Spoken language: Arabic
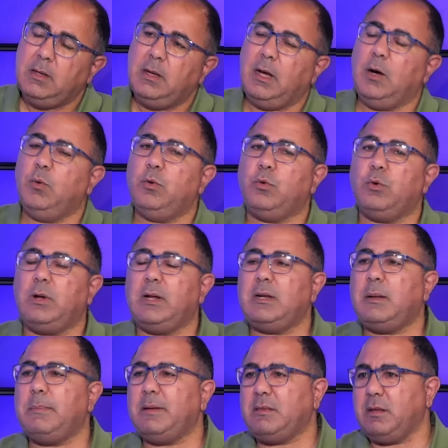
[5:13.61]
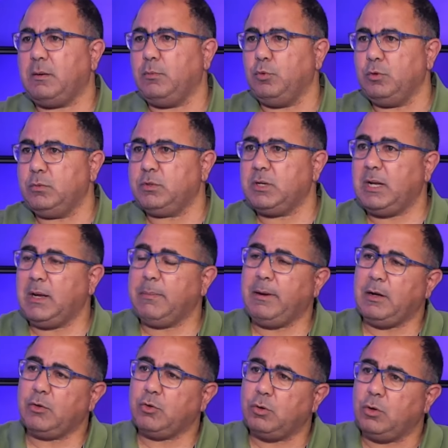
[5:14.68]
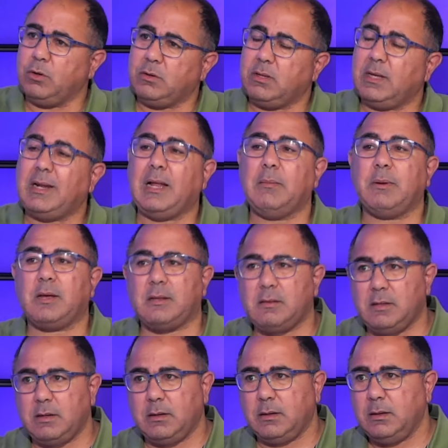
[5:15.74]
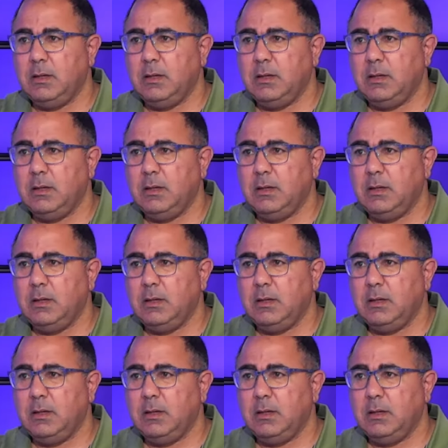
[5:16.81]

او يكون عندنا باتر مود مشان هيك بحطوا نقطتين على المخده